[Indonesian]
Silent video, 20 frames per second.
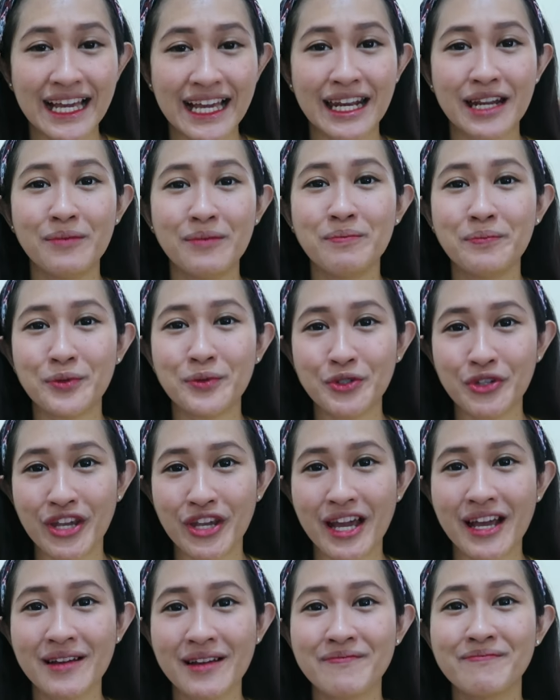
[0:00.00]
kalian
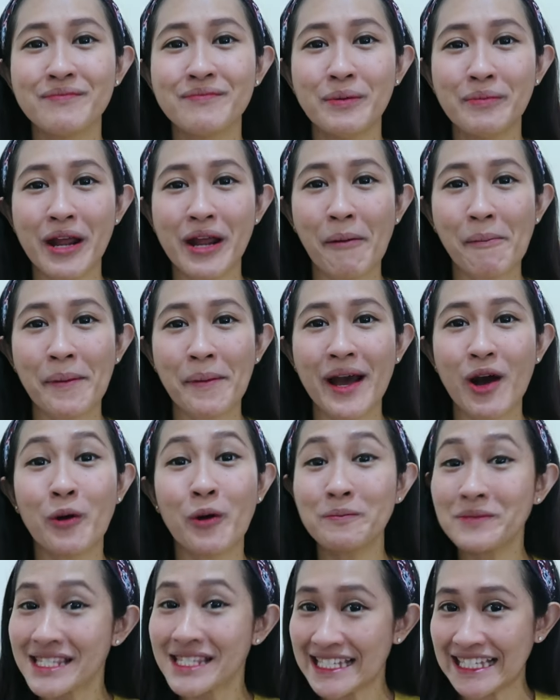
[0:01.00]
punya beberapa
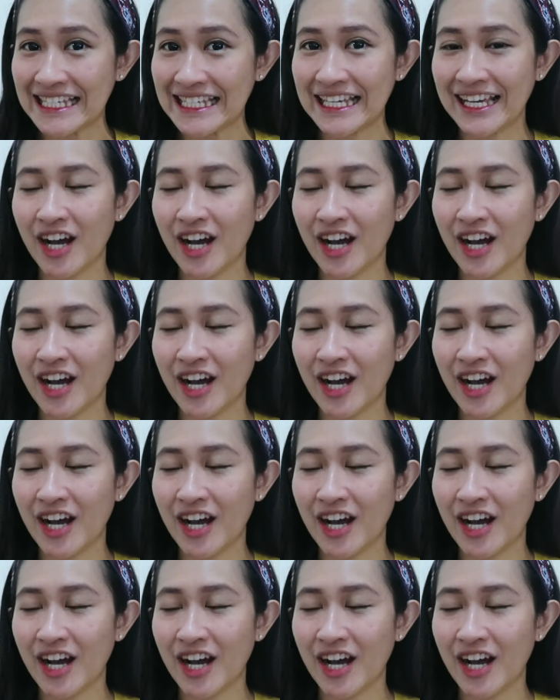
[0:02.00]
opsi.